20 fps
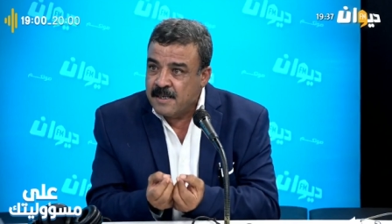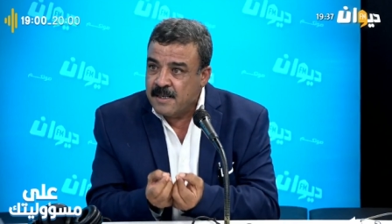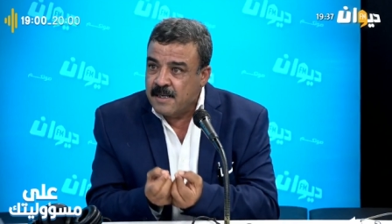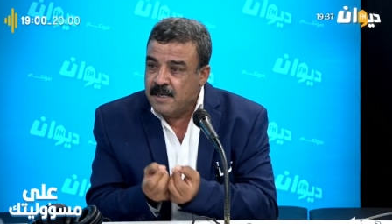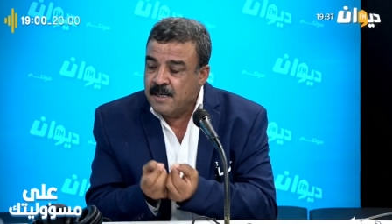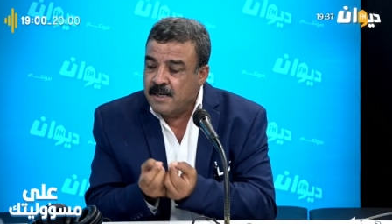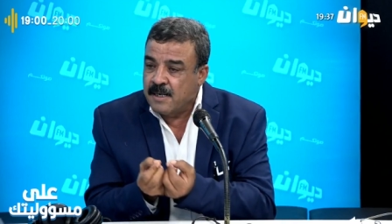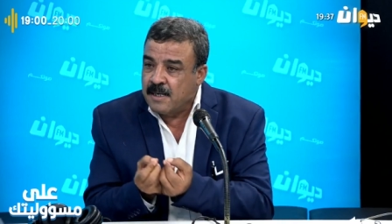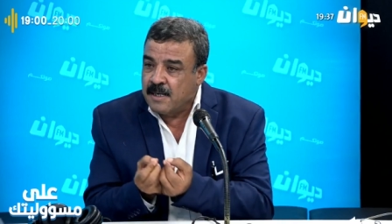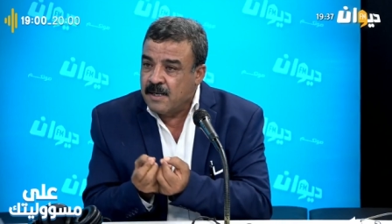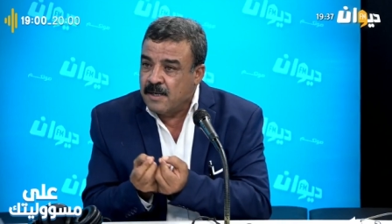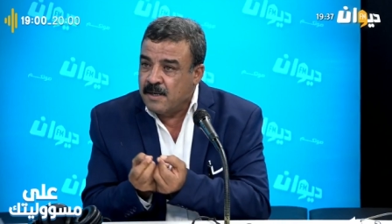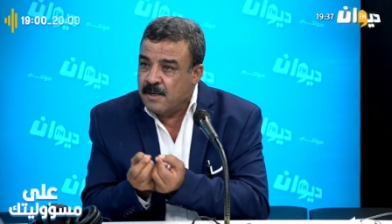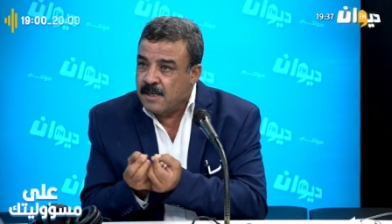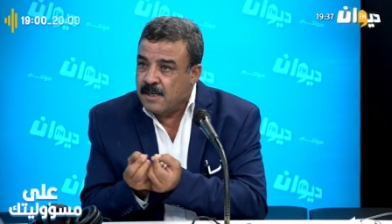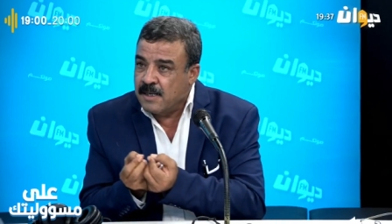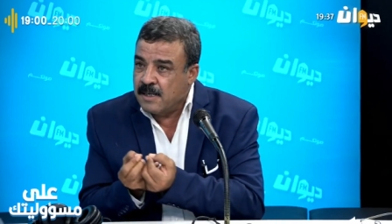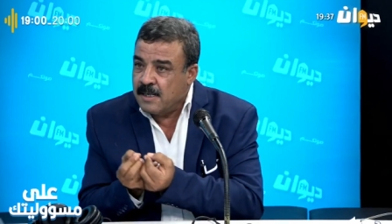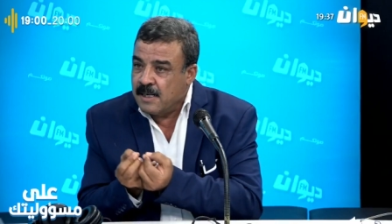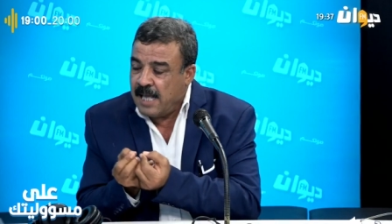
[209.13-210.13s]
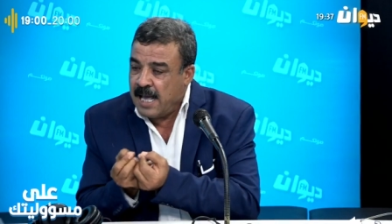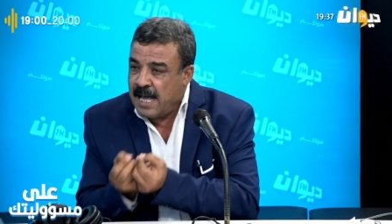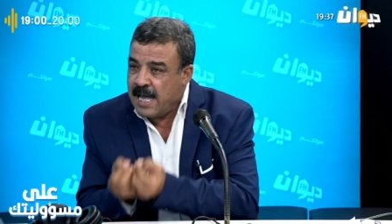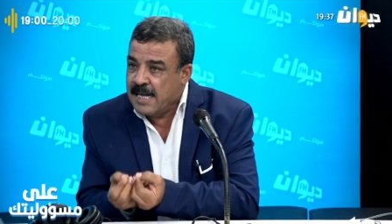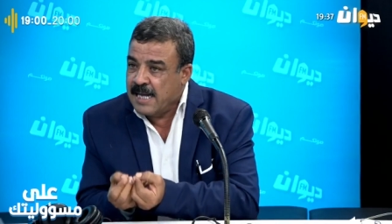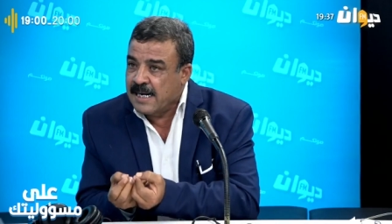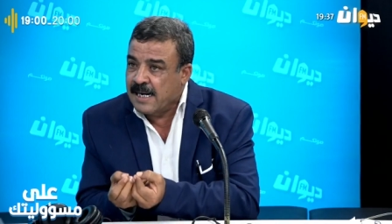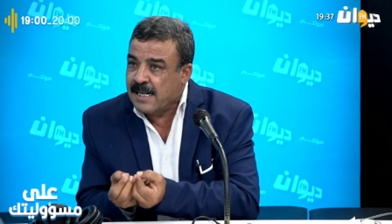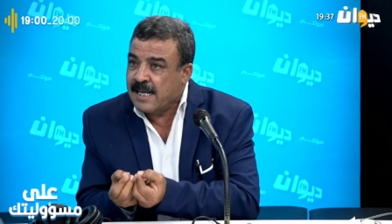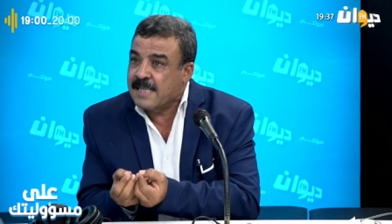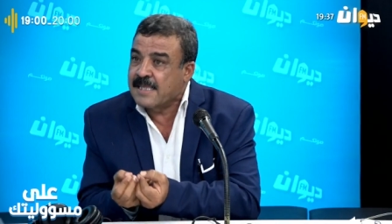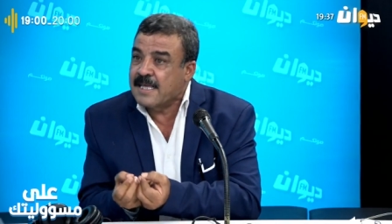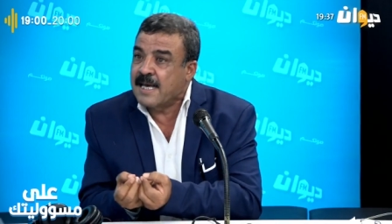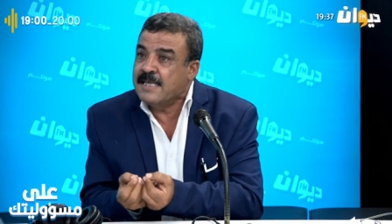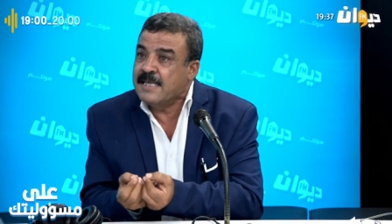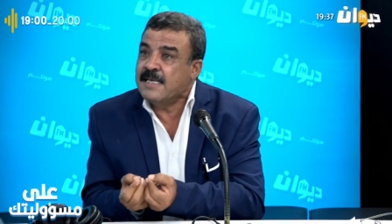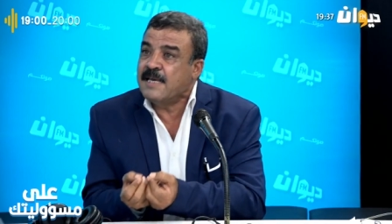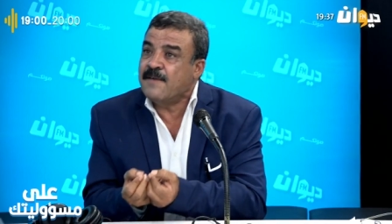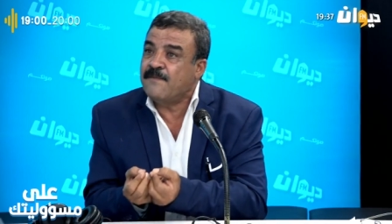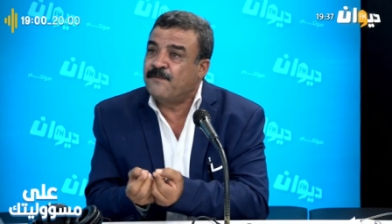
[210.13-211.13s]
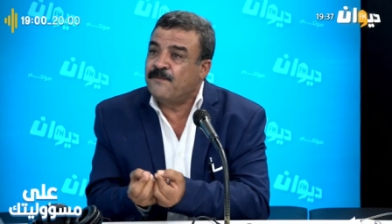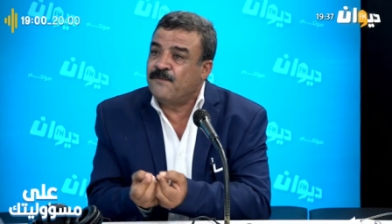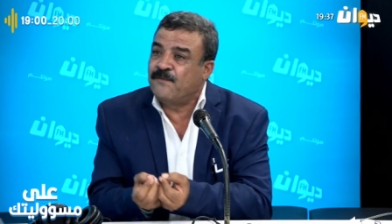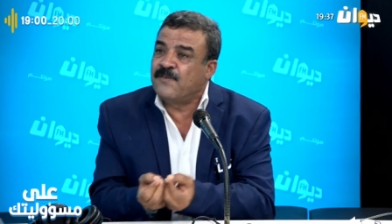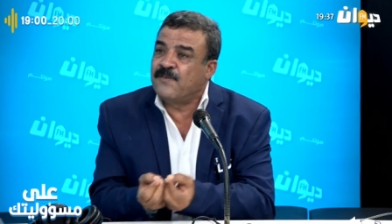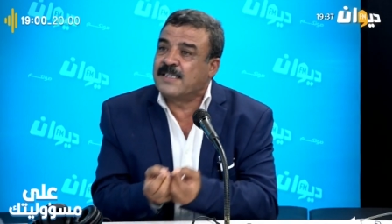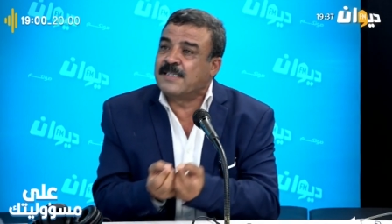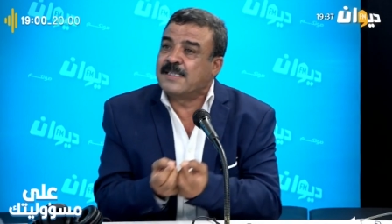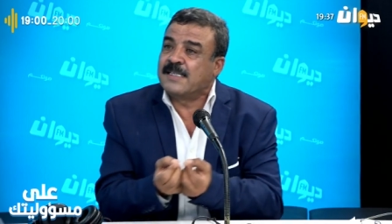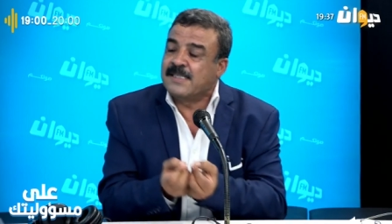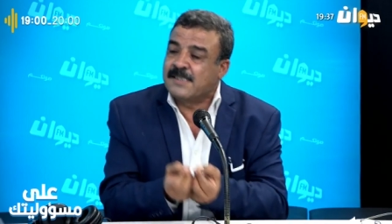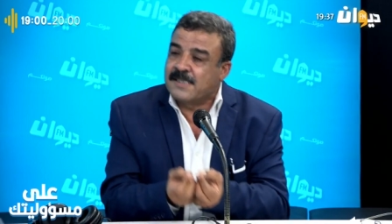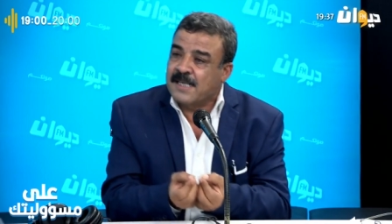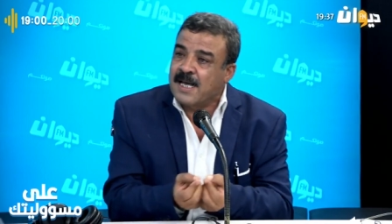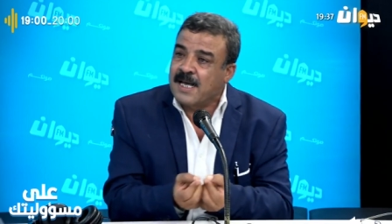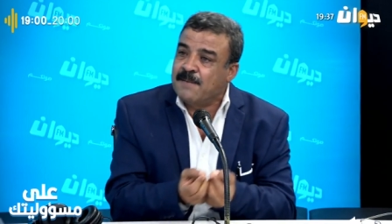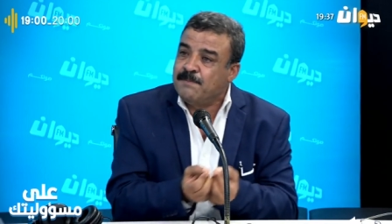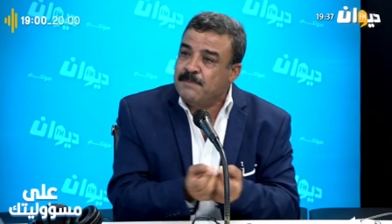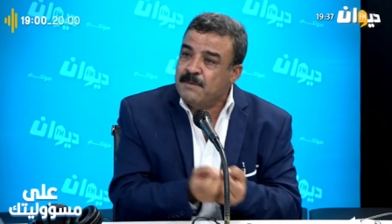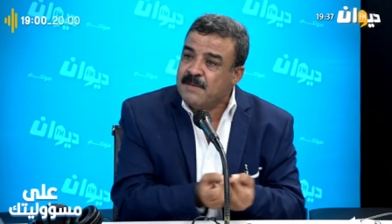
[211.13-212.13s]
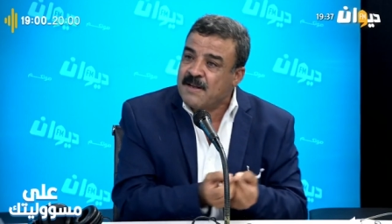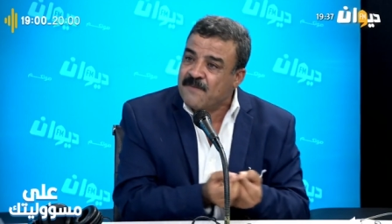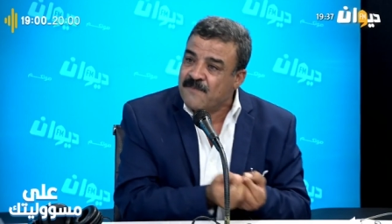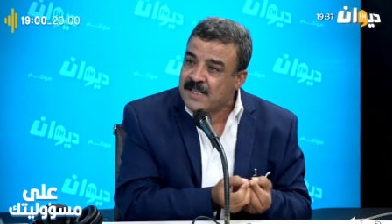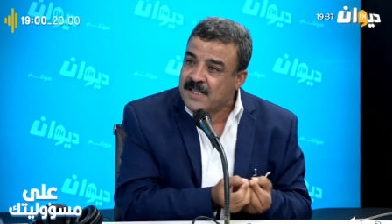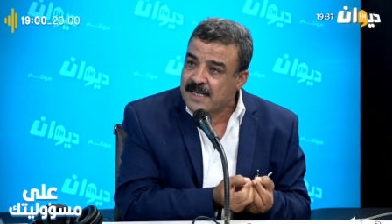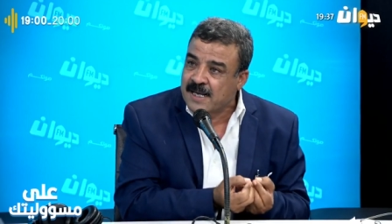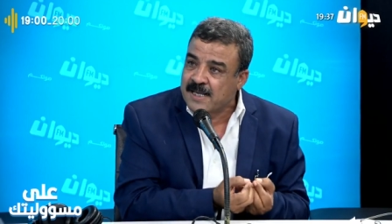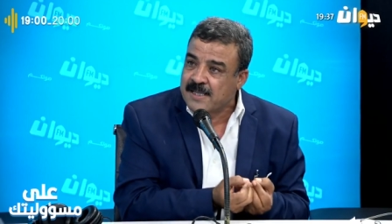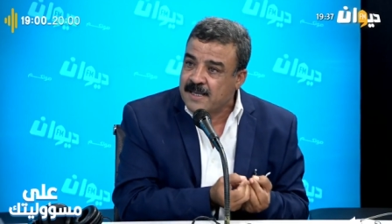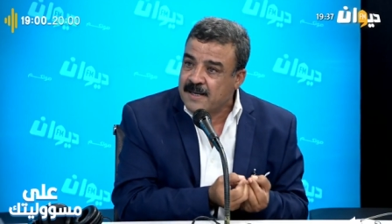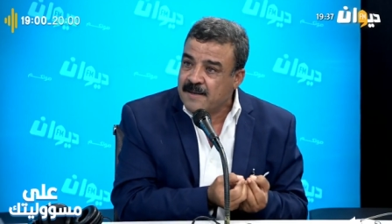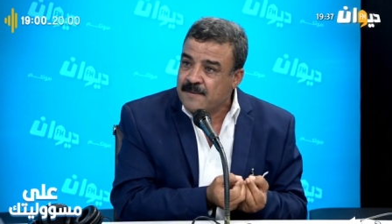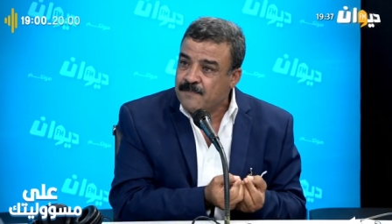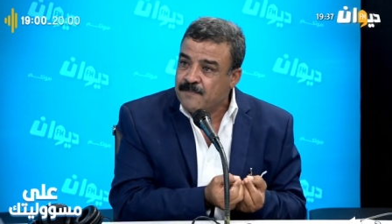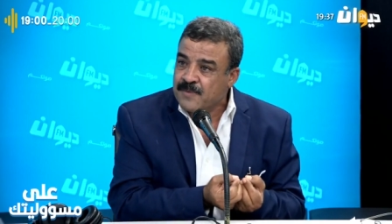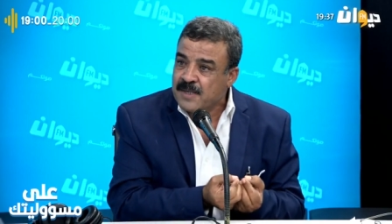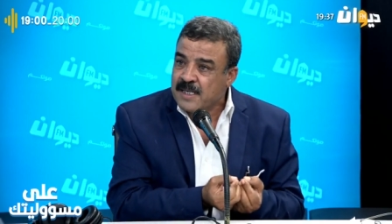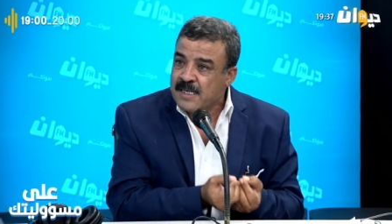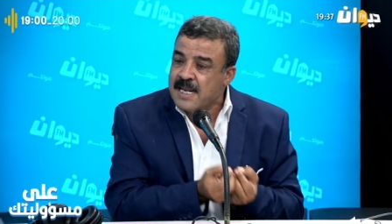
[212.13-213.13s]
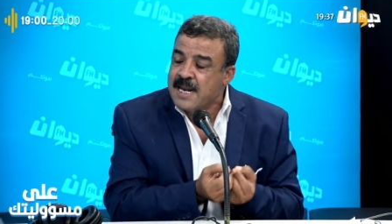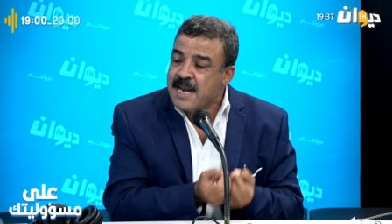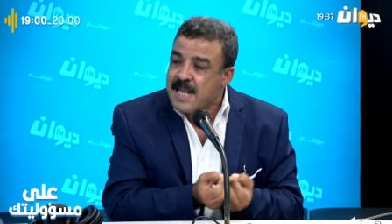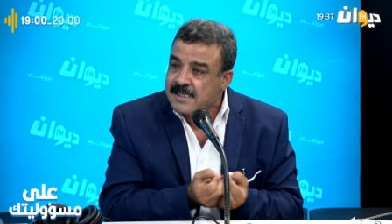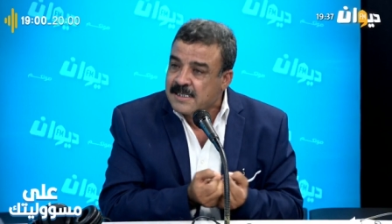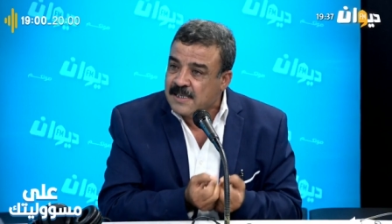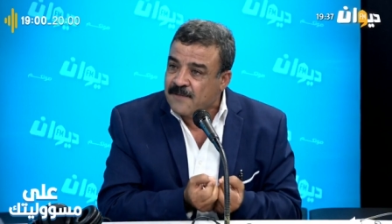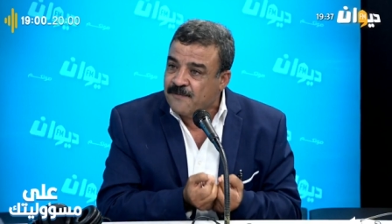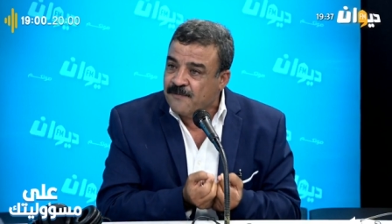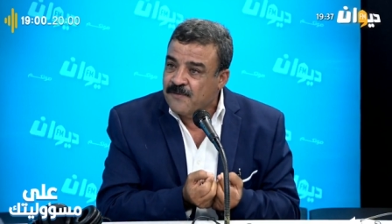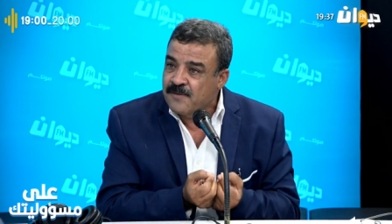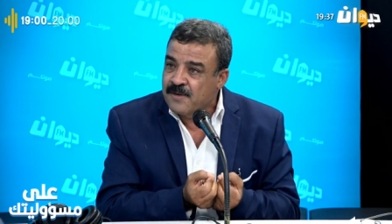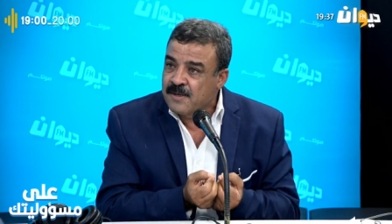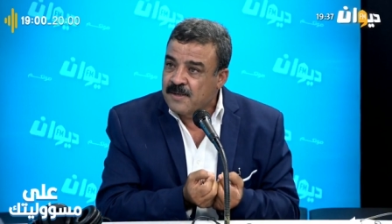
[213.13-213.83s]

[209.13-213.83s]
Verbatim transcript: الحاله القضائيه في اتصال بملفات القضاء للاسف